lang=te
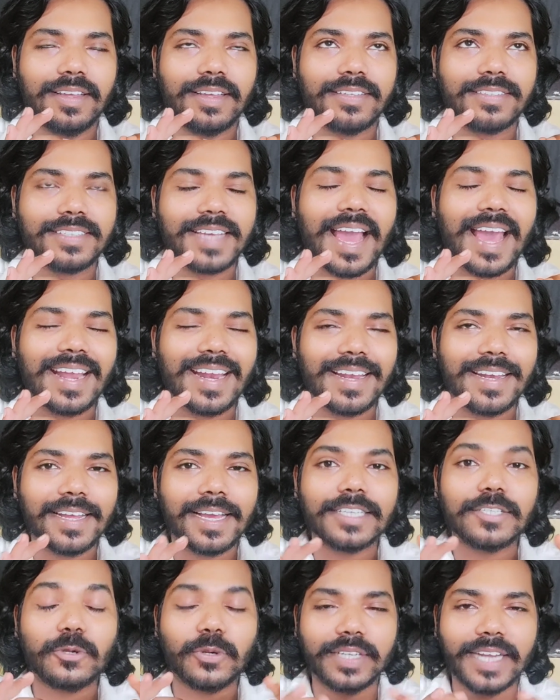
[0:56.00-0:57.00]
స్కార్
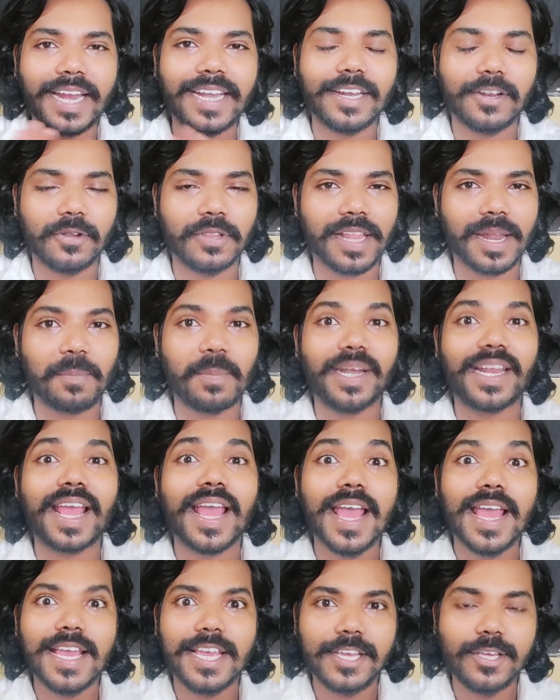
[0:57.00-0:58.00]
అనేసి ఒక టైటిల్ ఉందనమాట
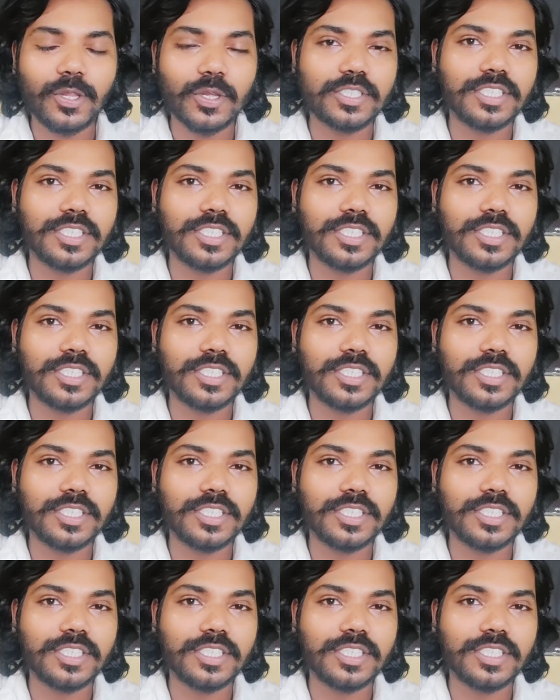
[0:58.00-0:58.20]
ఇది